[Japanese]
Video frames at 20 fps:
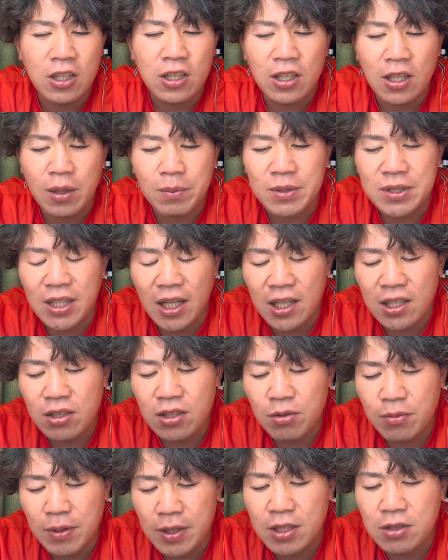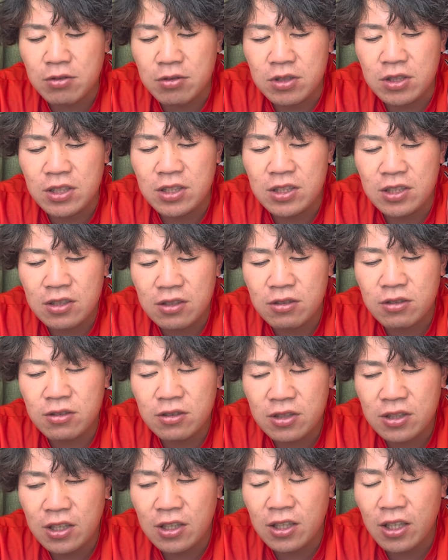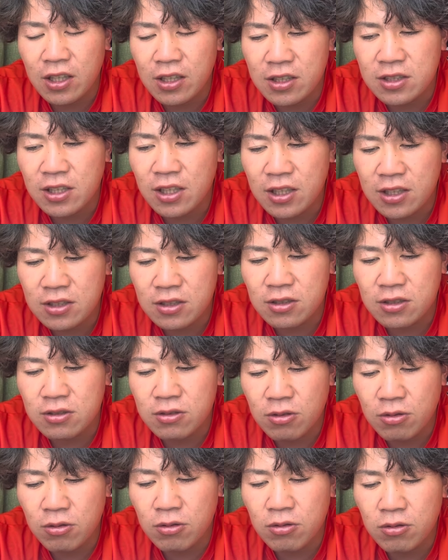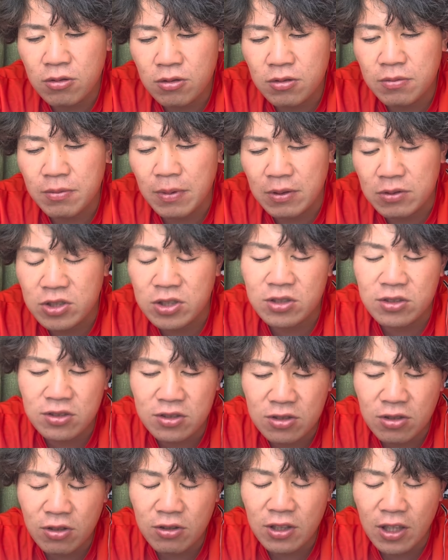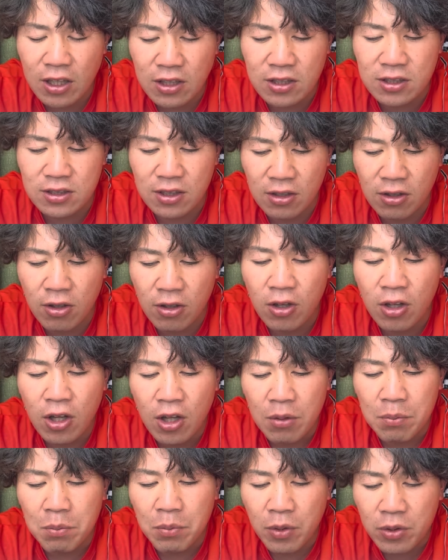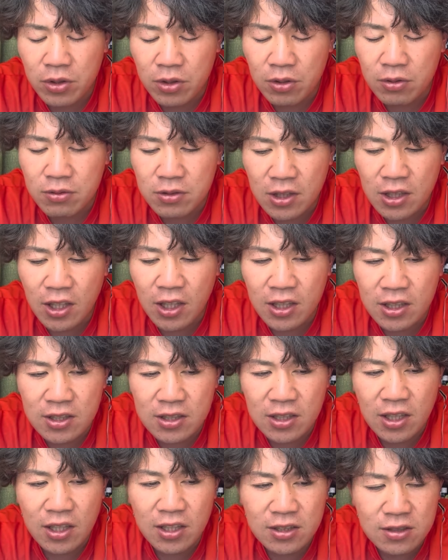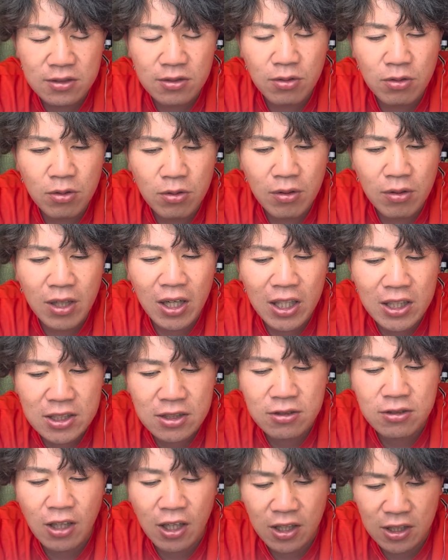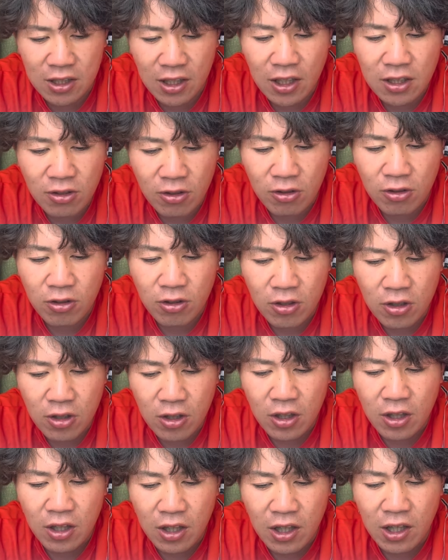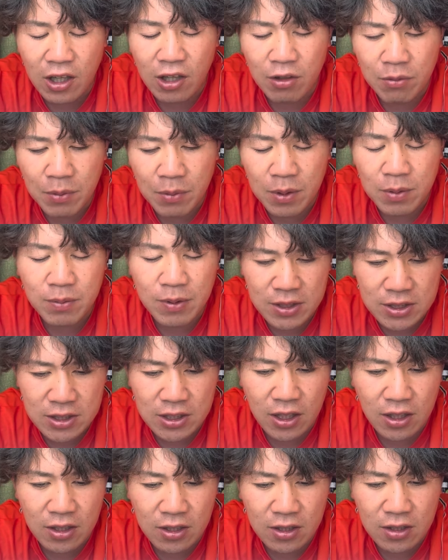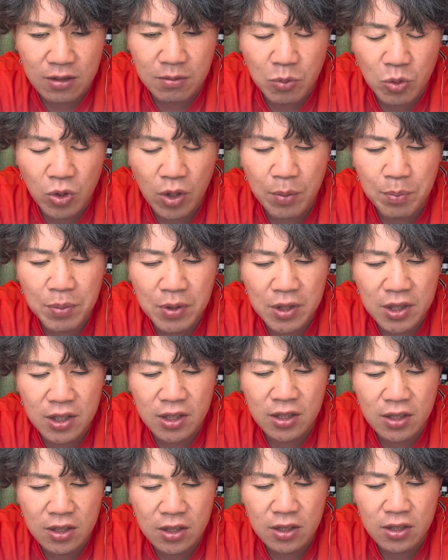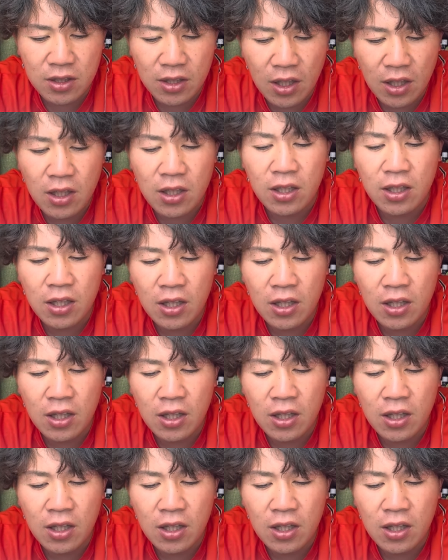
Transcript: やっぱ最後まで打ち崩せない木更津総合、まあ打ち崩しとったんですけど、もっと打てない木更津総合らしくないなと、えー、思いました。もうやっぱりね、